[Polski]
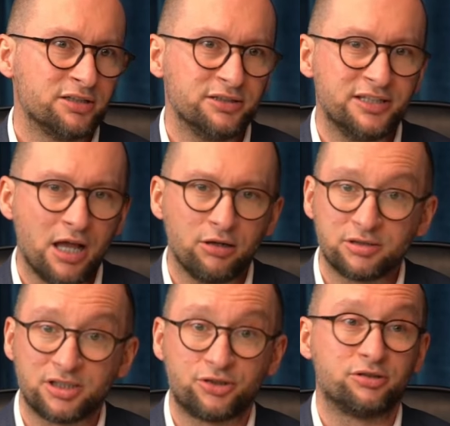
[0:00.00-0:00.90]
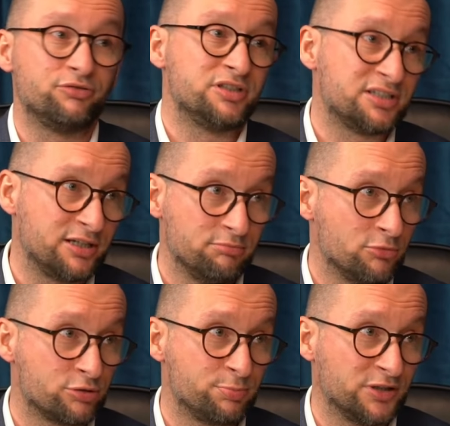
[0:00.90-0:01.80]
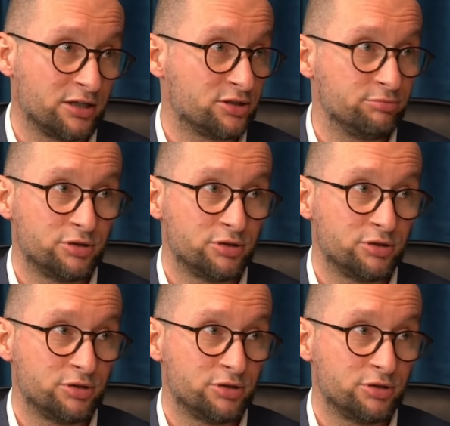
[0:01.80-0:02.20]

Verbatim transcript: dialog ze środowiskiem gospodarczym.